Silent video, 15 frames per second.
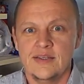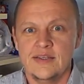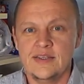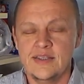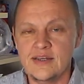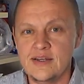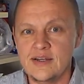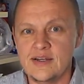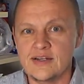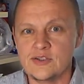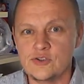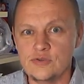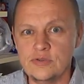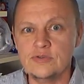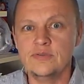Я
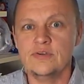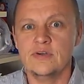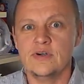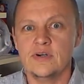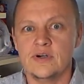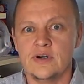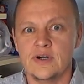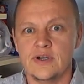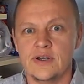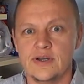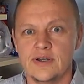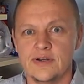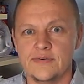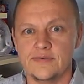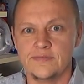чувствую э,
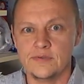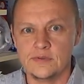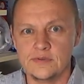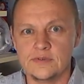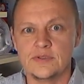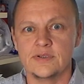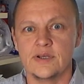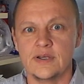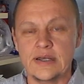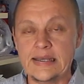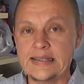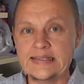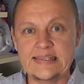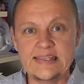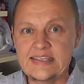вот
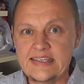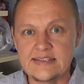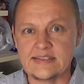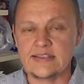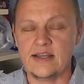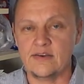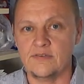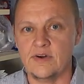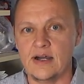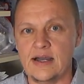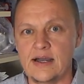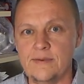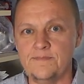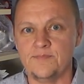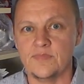это не
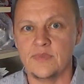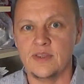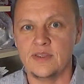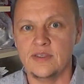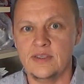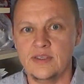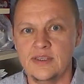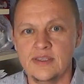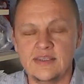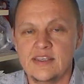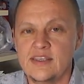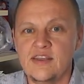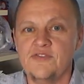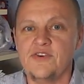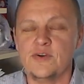слова, и это
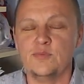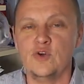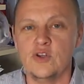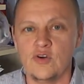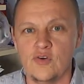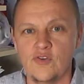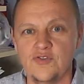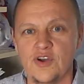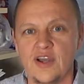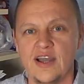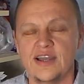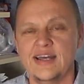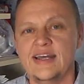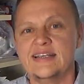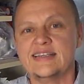не формулировка
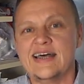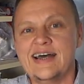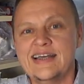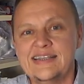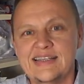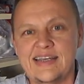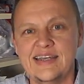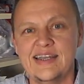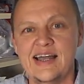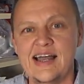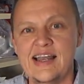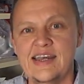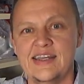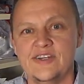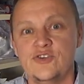какая-то, а это
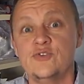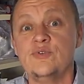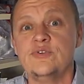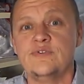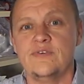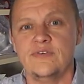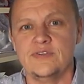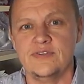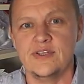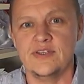реально чувство вот